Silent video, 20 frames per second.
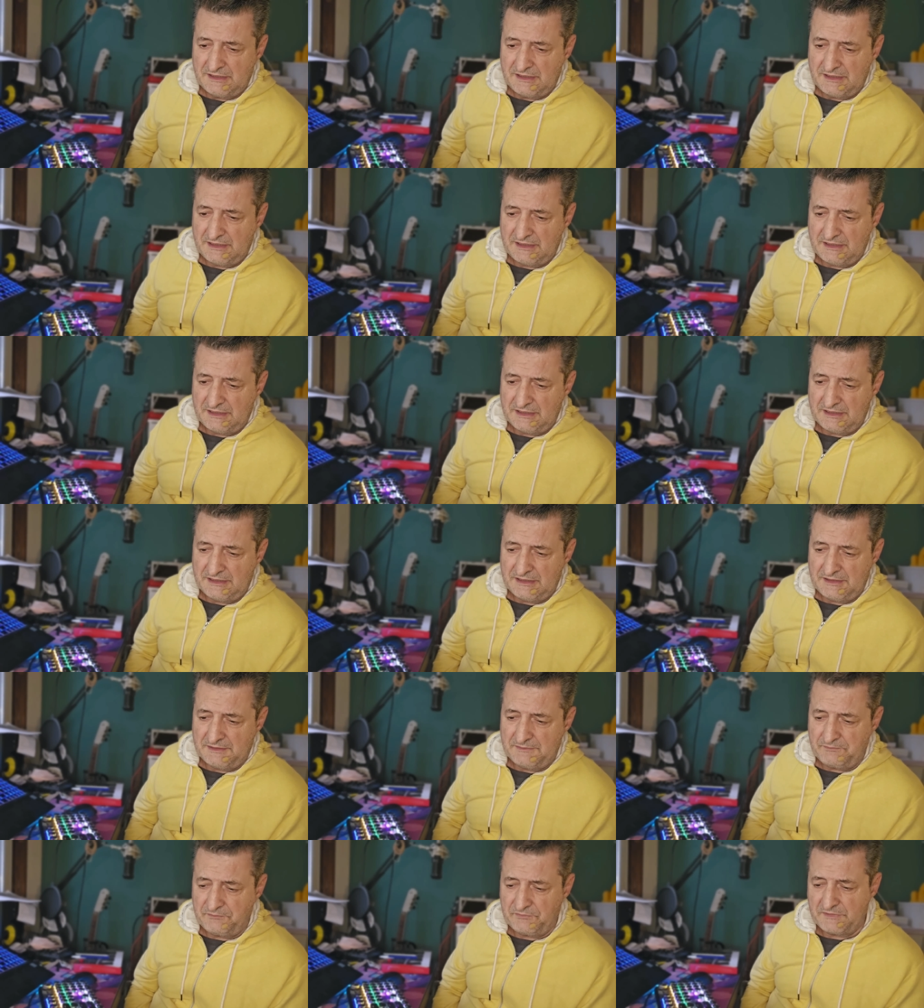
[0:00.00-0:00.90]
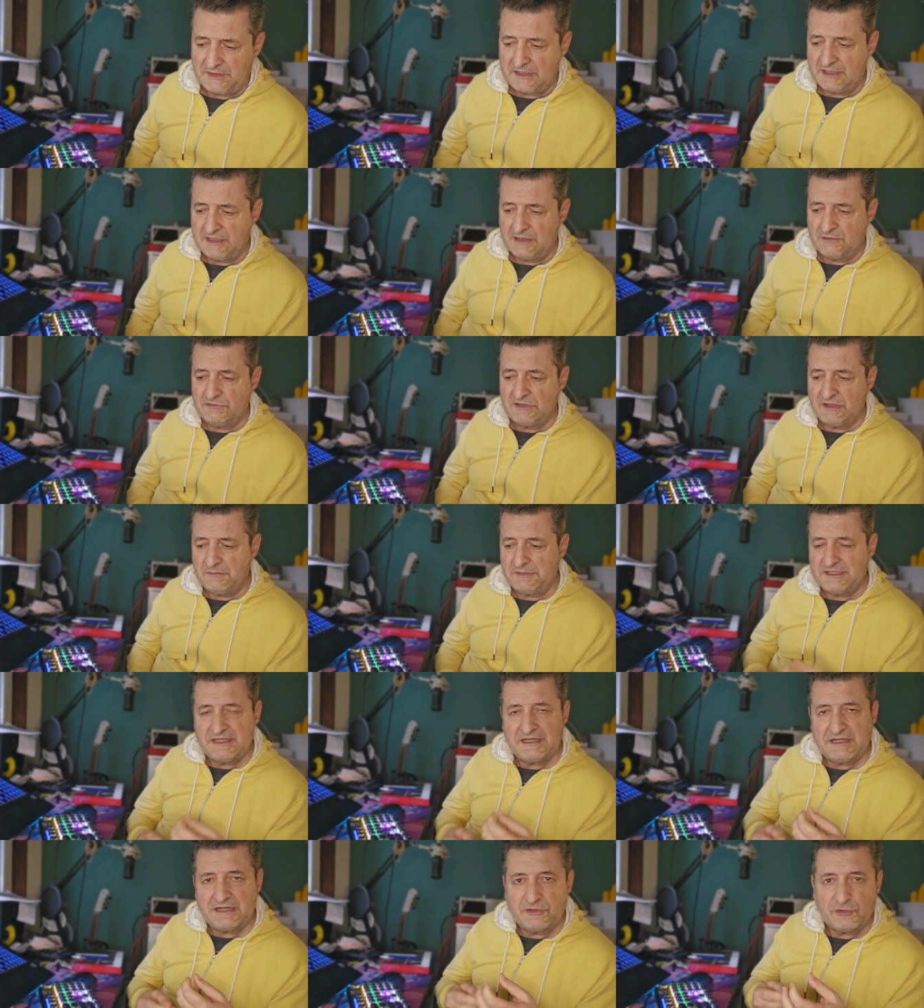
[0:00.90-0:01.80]
eh, que de alguna
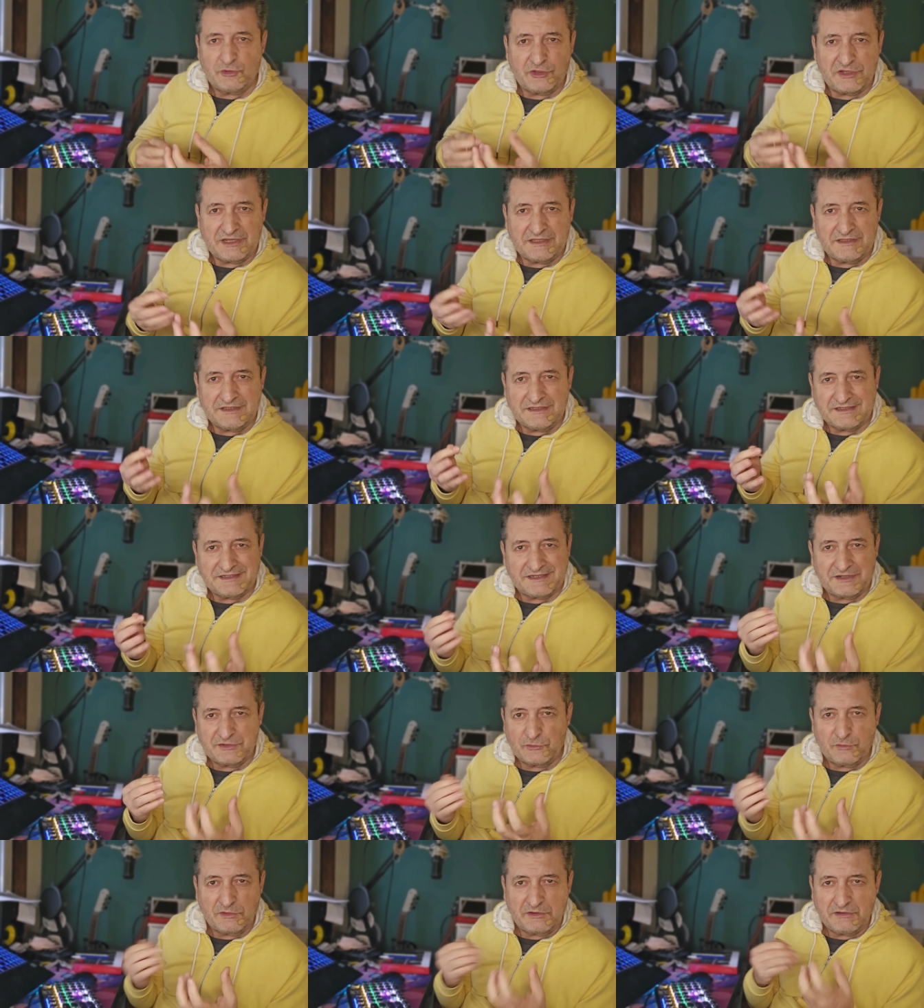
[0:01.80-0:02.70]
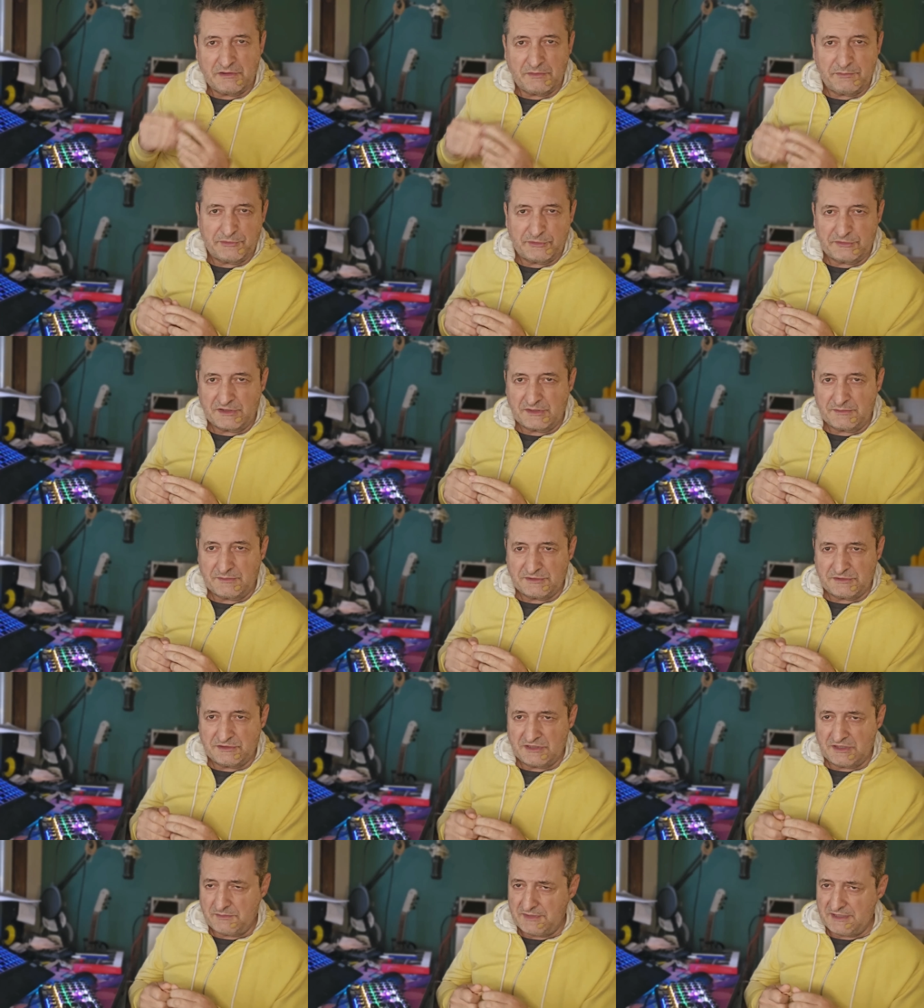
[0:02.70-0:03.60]
manera no dejan de ser nuevas
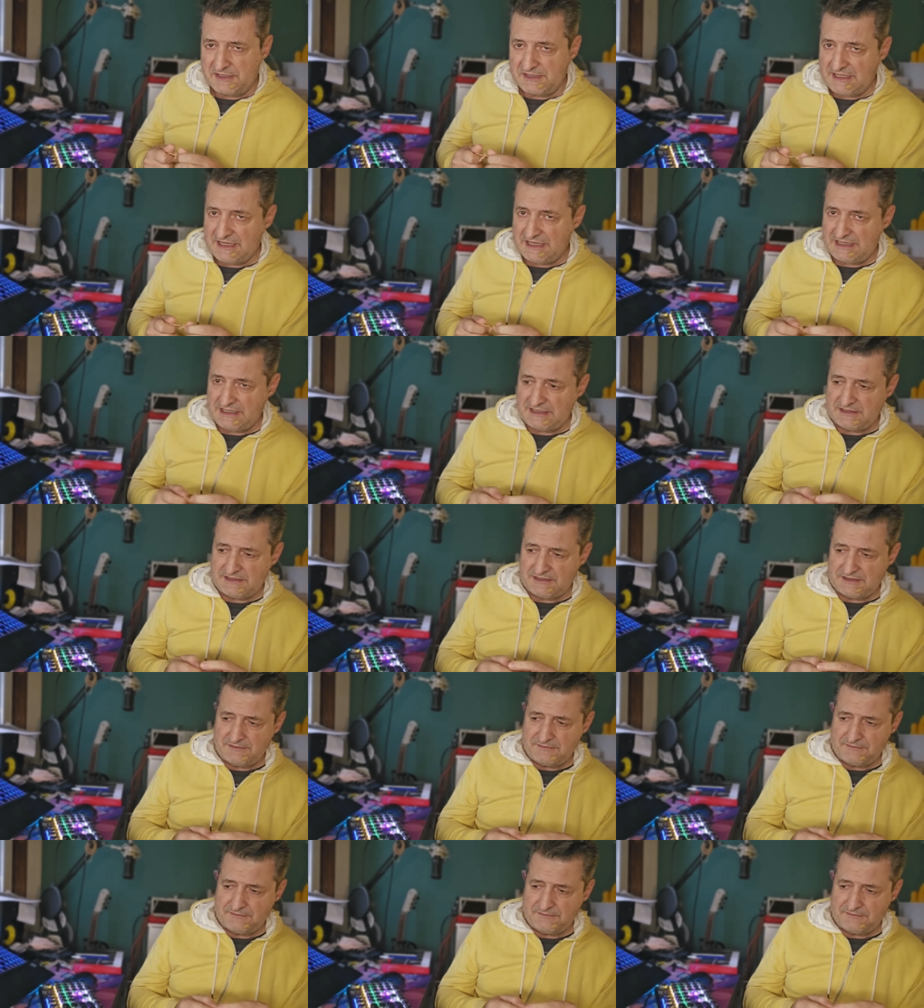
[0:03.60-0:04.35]
programaciones mentales.